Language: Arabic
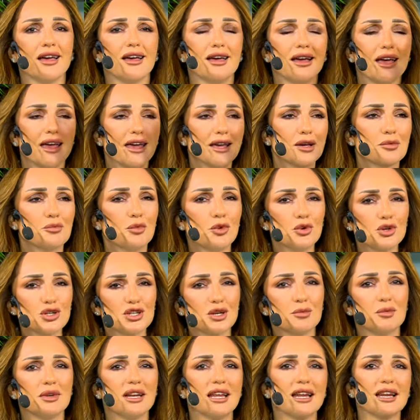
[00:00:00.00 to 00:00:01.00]
هيك موجة
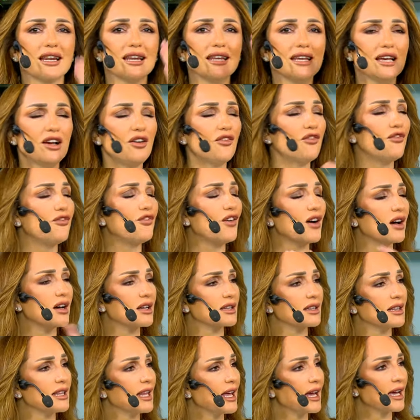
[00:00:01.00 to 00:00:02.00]
من الريح فقط
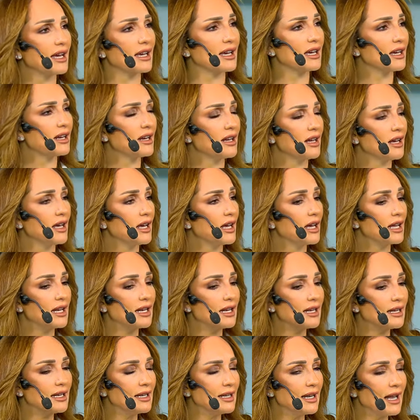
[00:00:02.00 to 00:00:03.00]
لا غير
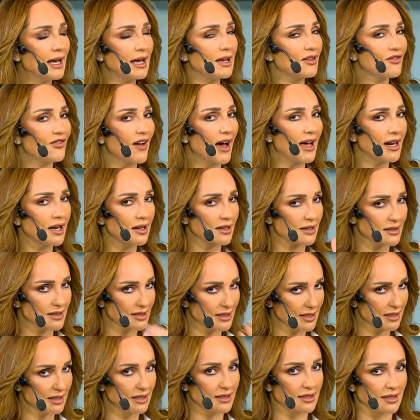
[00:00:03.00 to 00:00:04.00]
فأنا
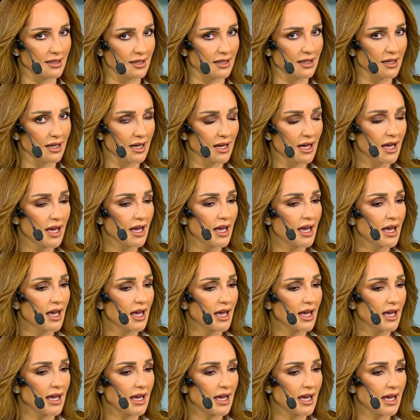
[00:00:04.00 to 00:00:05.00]
نصيحتي
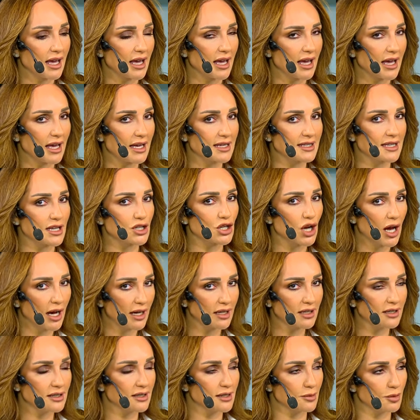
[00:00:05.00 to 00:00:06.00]
اذا
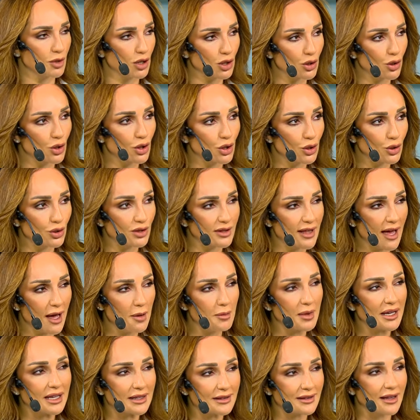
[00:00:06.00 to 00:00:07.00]
شعرتي بانه اللي
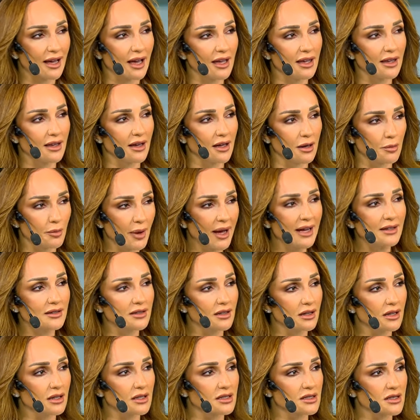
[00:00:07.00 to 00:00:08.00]
قدامك تغير بعد
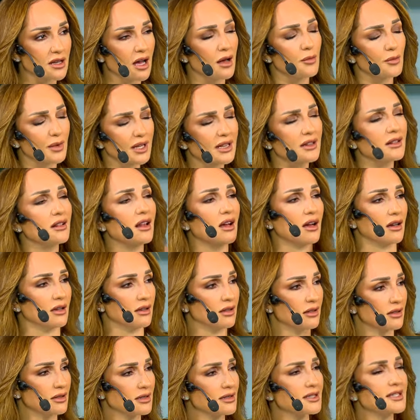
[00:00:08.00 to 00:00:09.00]
الخصام اطلعي
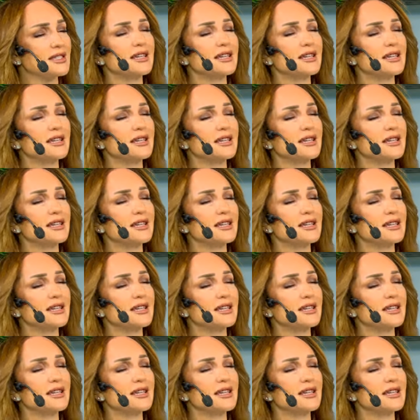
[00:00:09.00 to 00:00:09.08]
اطلعي